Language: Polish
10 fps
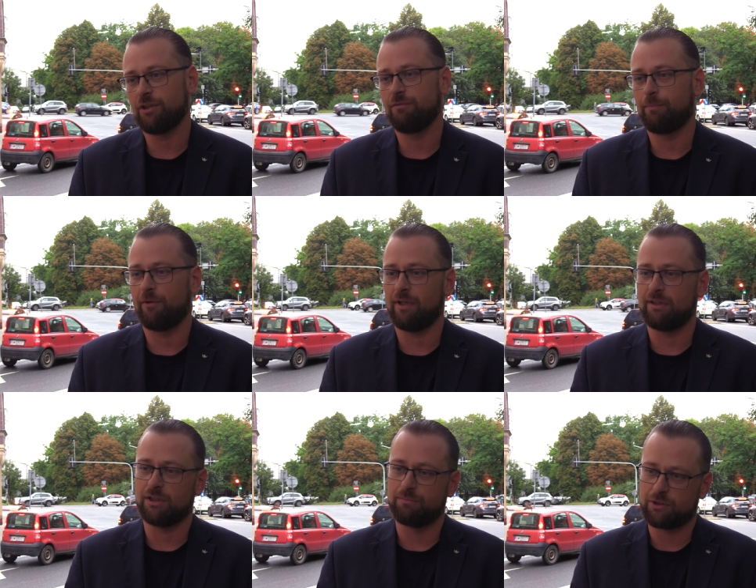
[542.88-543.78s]
się
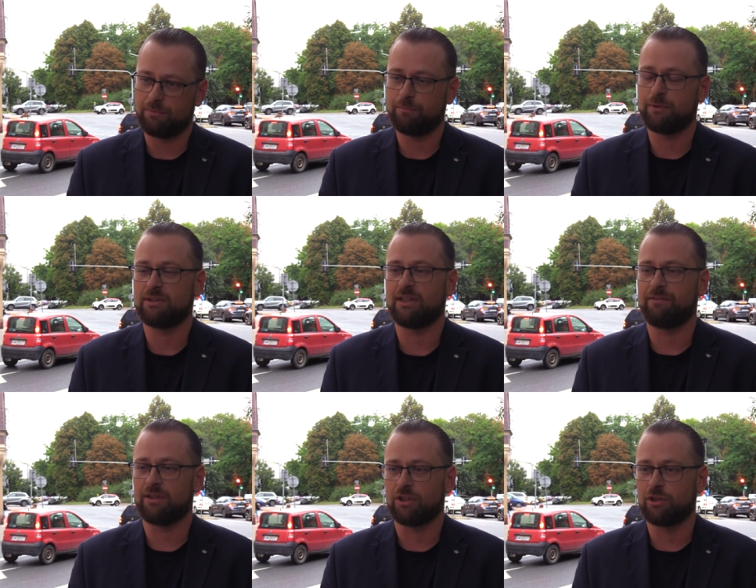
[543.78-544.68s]
wypowiadać, możemy
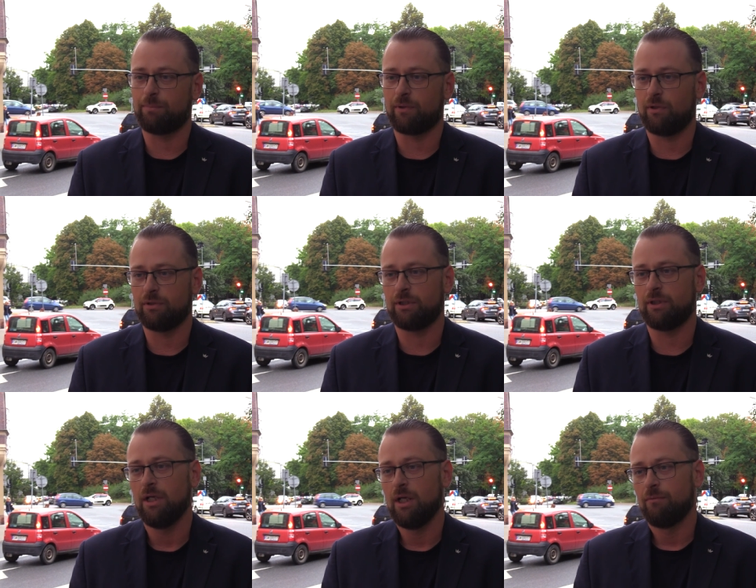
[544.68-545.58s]
przedstawiać nasze
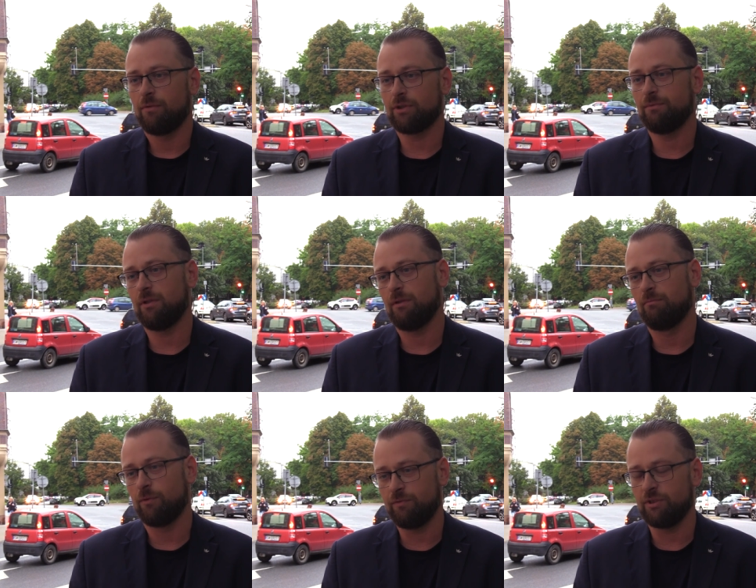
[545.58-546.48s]
poglądy, możemy
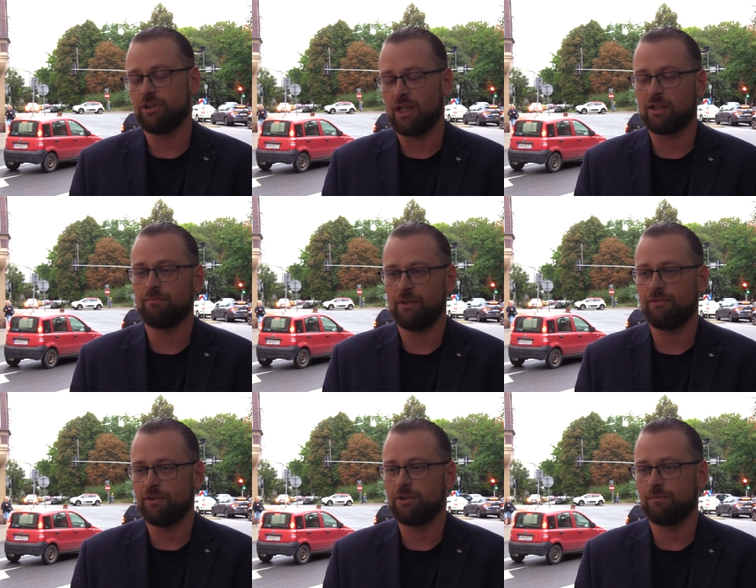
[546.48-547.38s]
mówić jak my
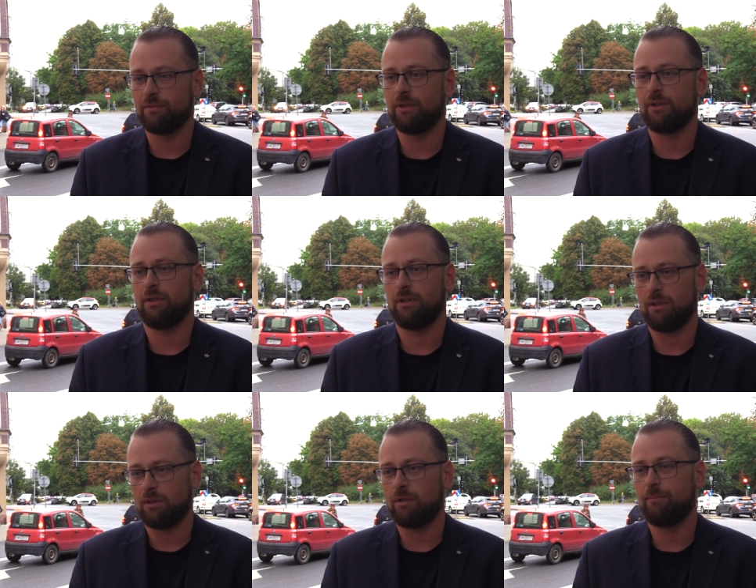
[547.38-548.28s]
widzimy
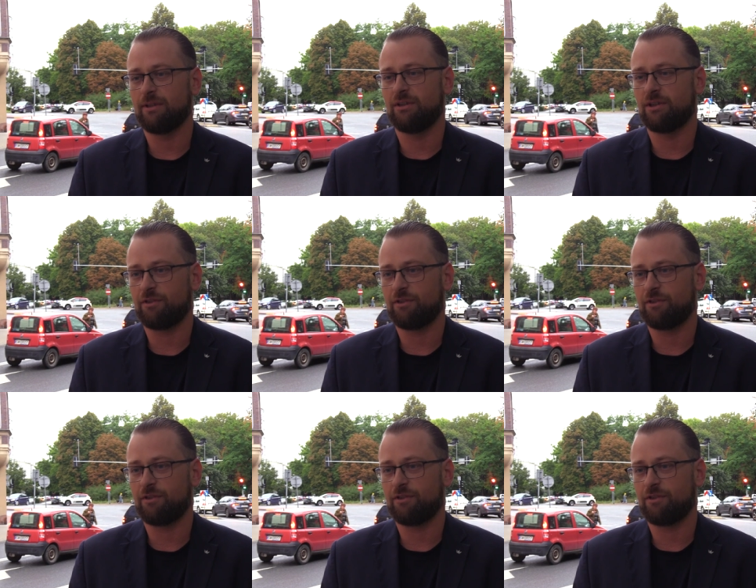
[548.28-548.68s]
e, obecny